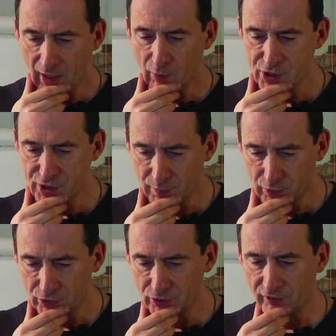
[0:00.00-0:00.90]
a questo
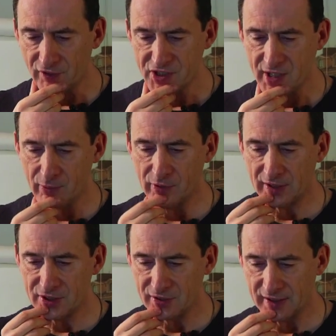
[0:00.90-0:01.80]
punto facciamo una
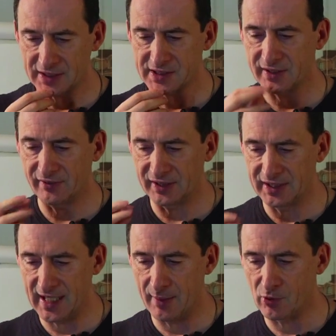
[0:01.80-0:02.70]
risonanza e
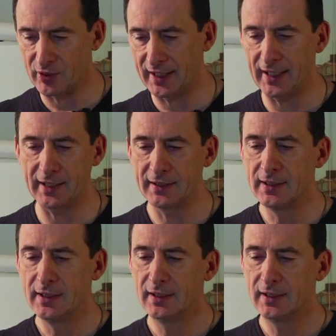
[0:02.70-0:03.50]
vediamo che